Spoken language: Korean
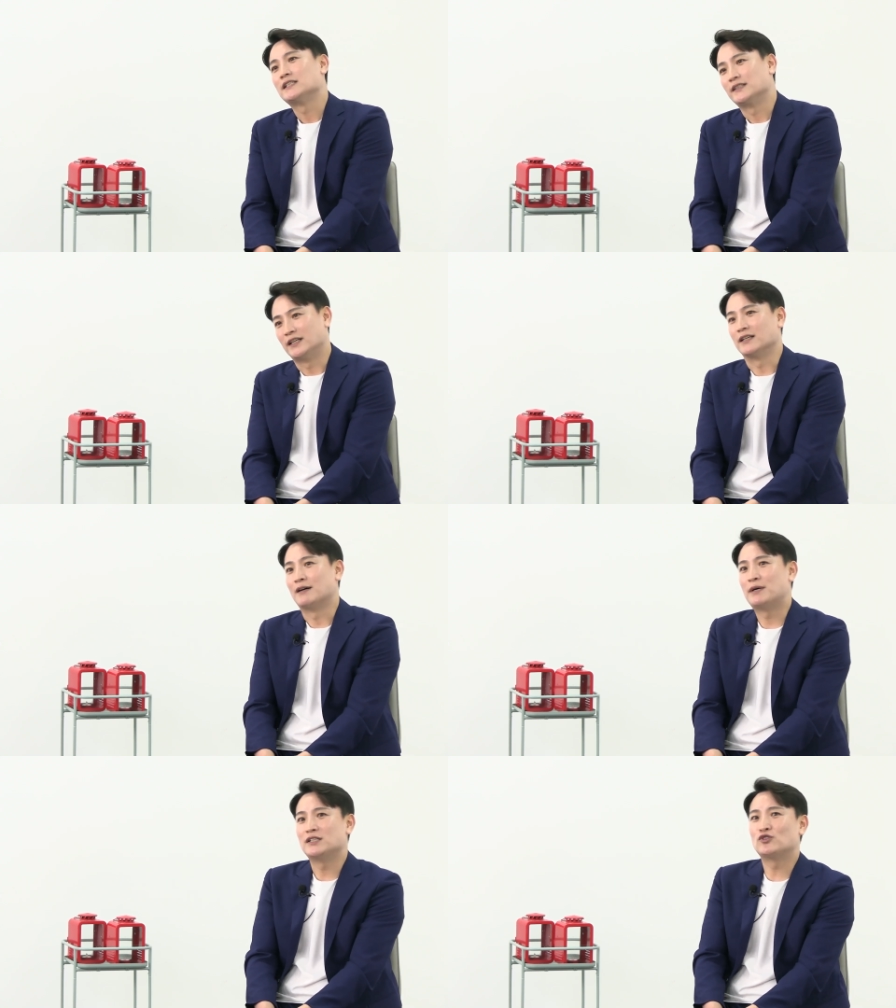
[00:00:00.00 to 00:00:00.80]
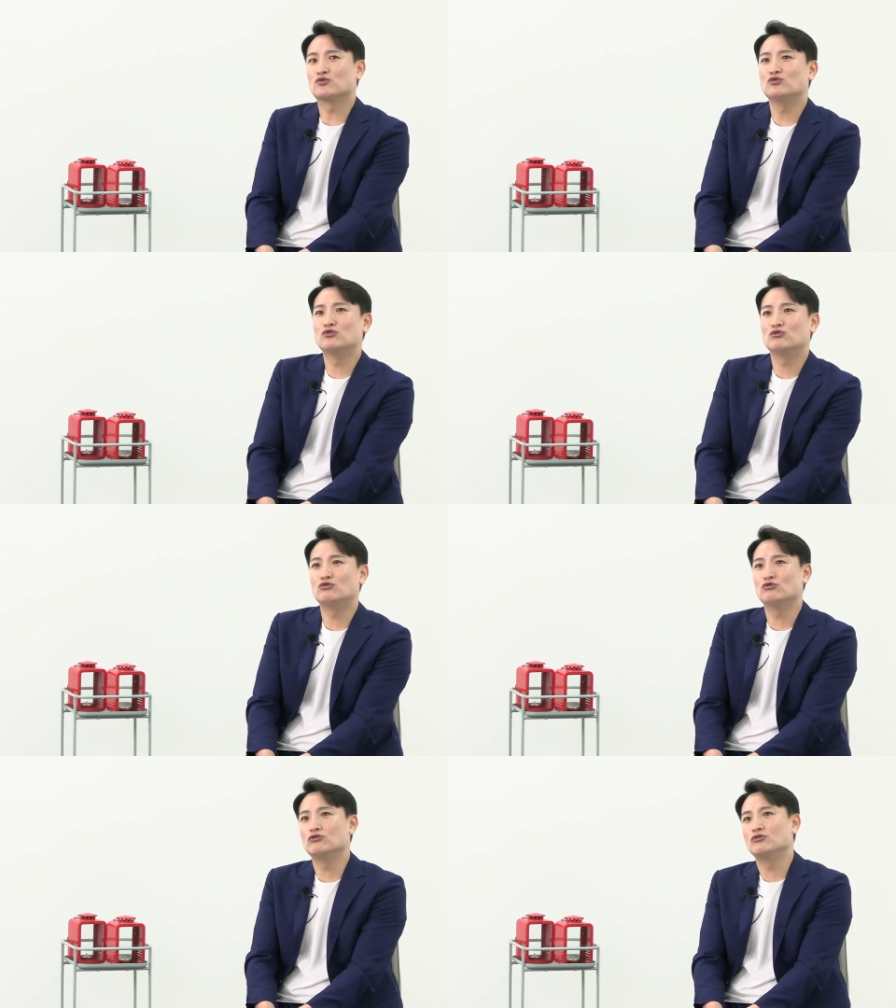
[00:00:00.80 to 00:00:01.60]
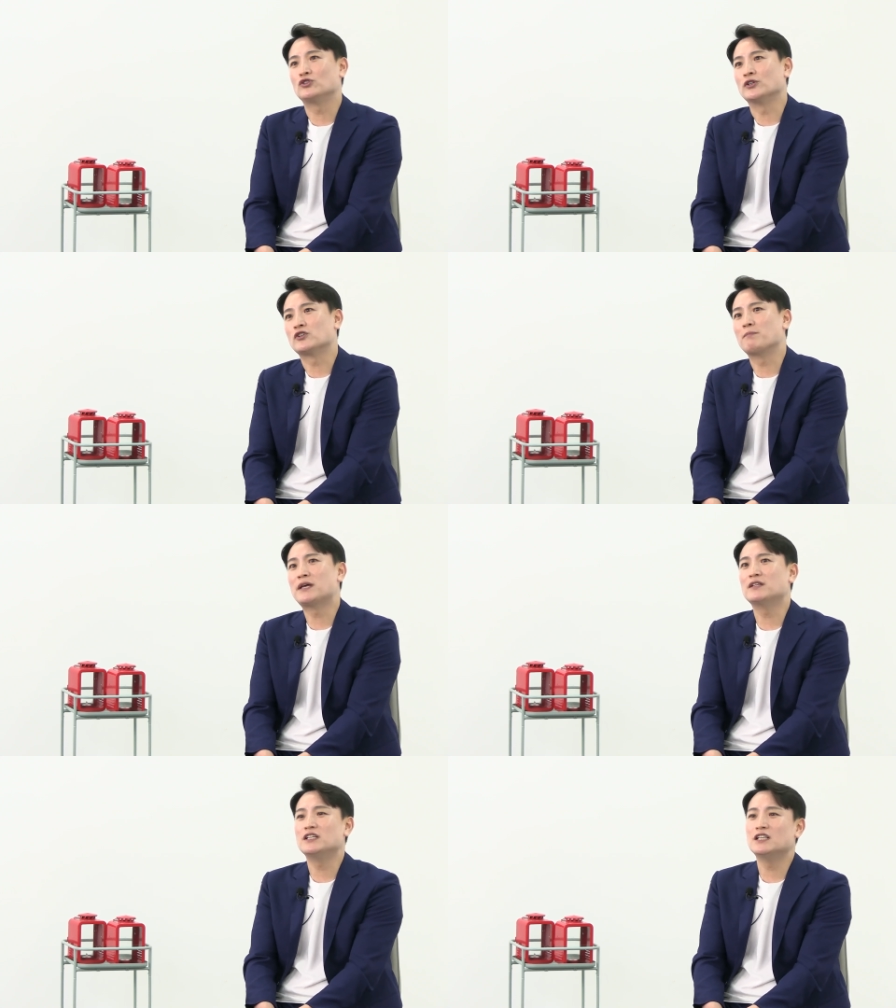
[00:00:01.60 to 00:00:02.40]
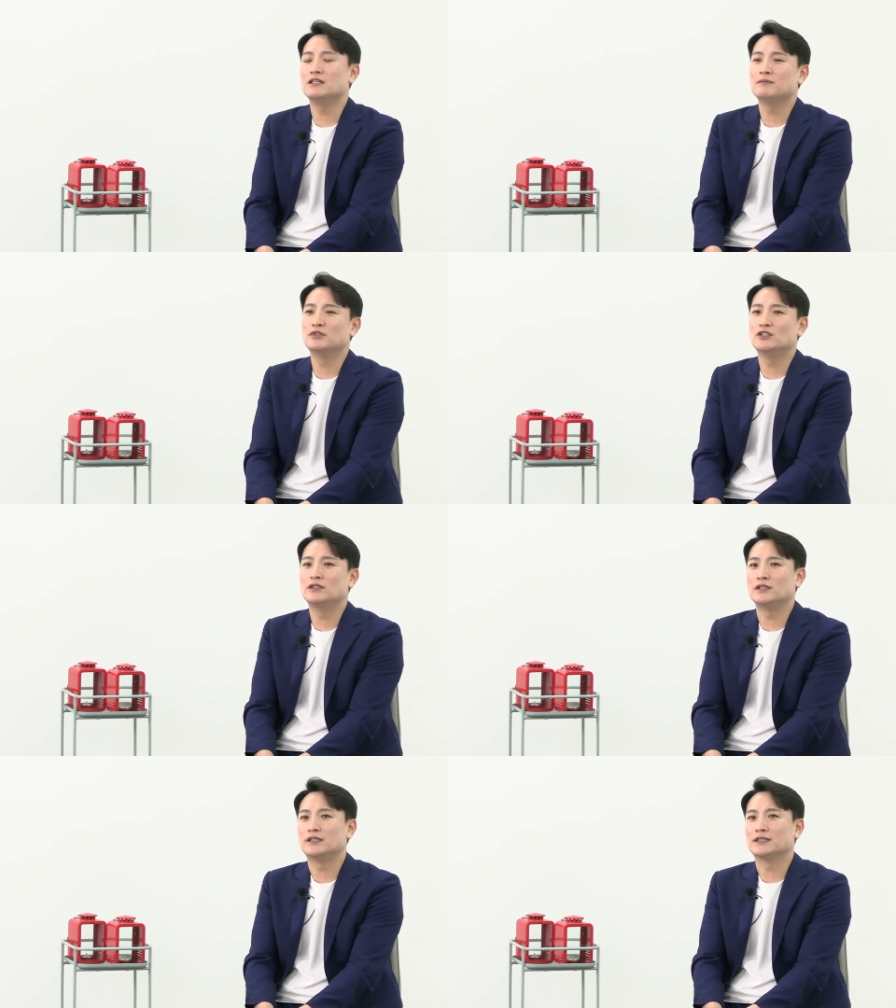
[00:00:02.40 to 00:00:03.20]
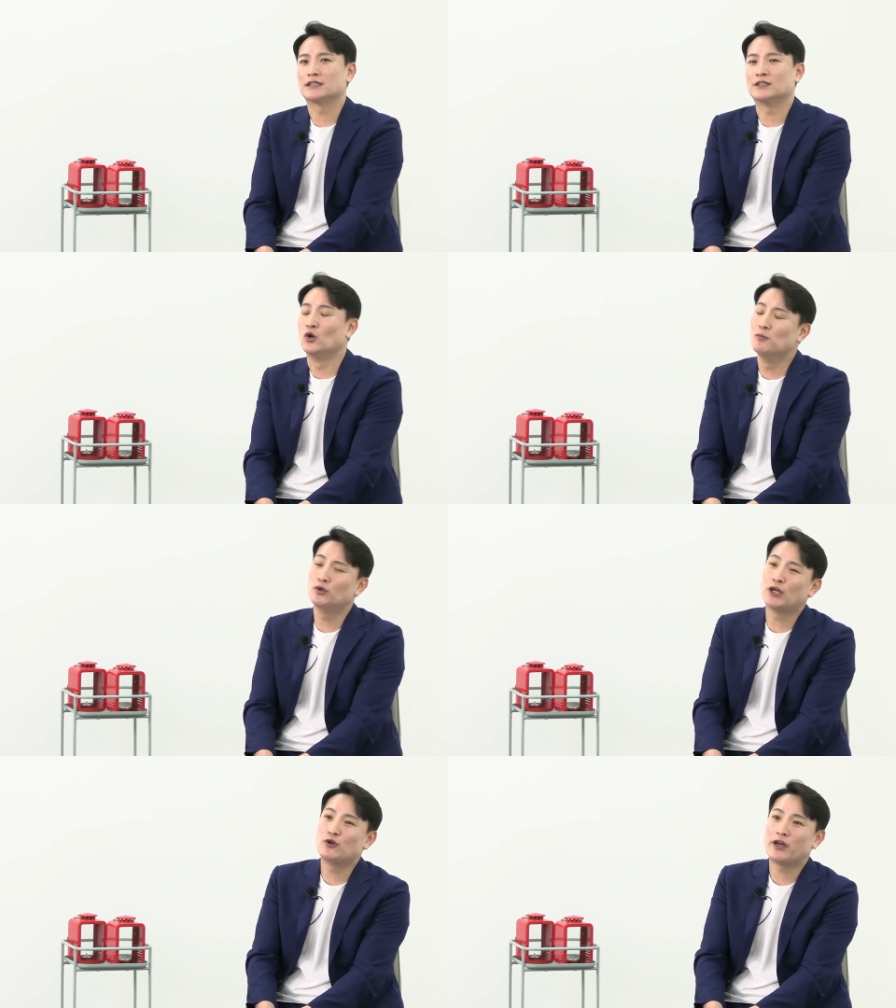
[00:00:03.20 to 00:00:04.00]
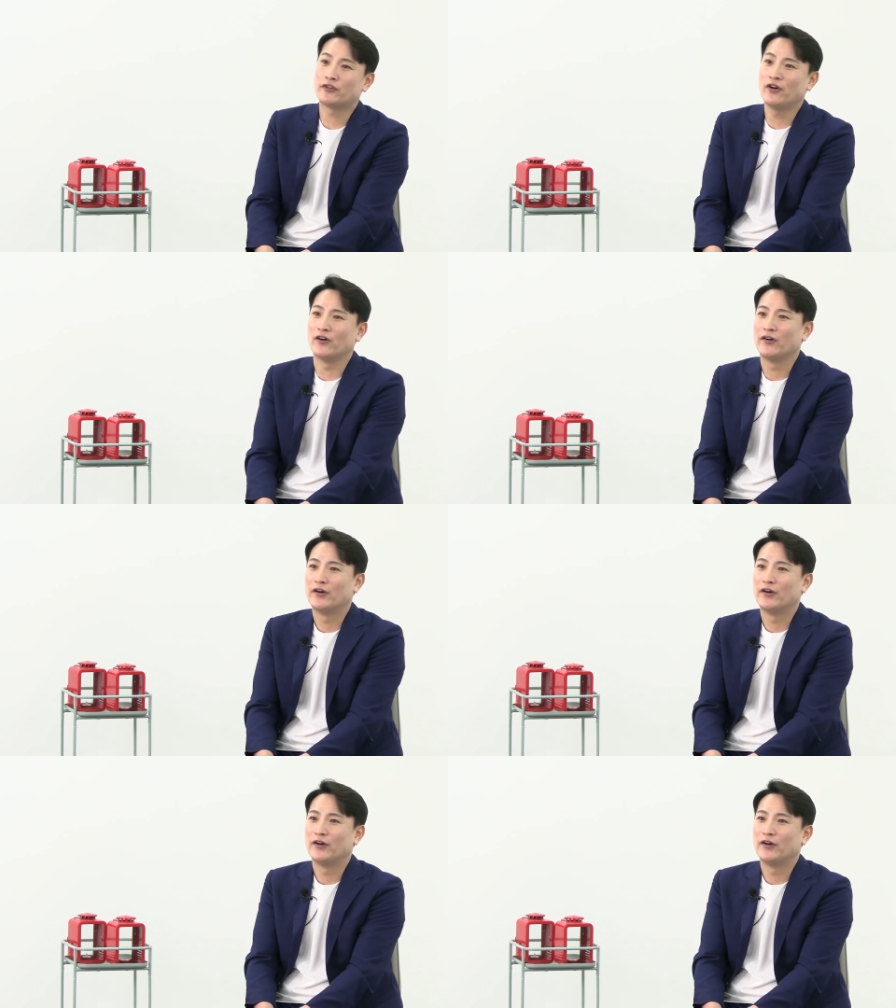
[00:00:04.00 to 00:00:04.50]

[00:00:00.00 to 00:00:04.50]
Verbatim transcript: 네, 아마 이수근 저희 선배님을 그 롤모델로 해서